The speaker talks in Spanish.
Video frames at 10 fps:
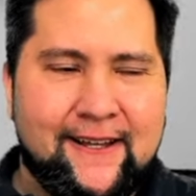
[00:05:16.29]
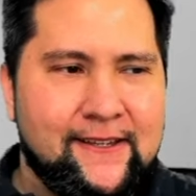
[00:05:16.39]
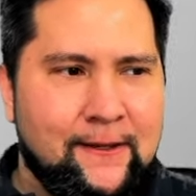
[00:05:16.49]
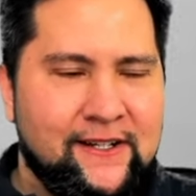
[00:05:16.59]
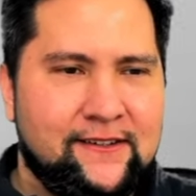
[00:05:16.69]

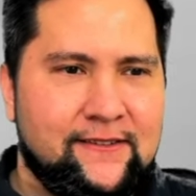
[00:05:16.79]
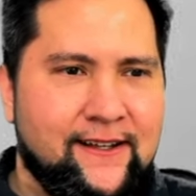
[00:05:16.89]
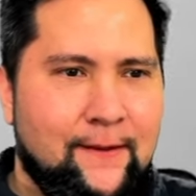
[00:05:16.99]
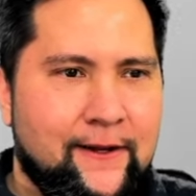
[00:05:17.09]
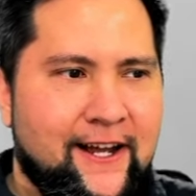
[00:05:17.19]
también existe
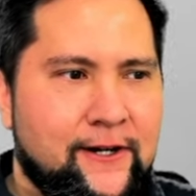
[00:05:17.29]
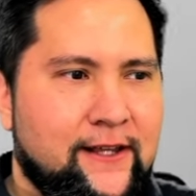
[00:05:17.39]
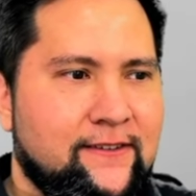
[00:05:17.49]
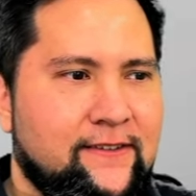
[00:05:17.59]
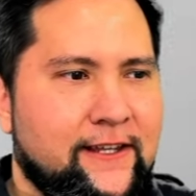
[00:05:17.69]
la palabra
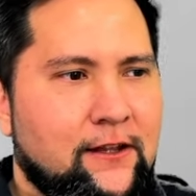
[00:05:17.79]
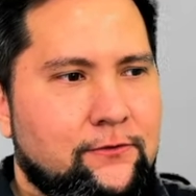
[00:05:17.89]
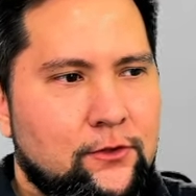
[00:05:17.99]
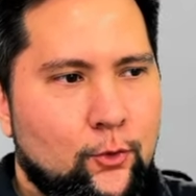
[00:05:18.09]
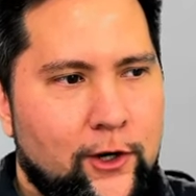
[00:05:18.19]

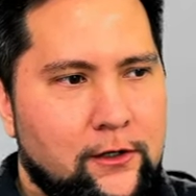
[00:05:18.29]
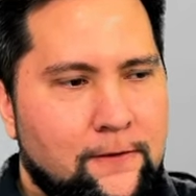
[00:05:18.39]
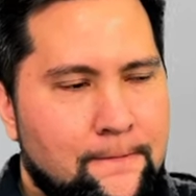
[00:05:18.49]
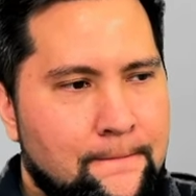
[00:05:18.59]
silverware,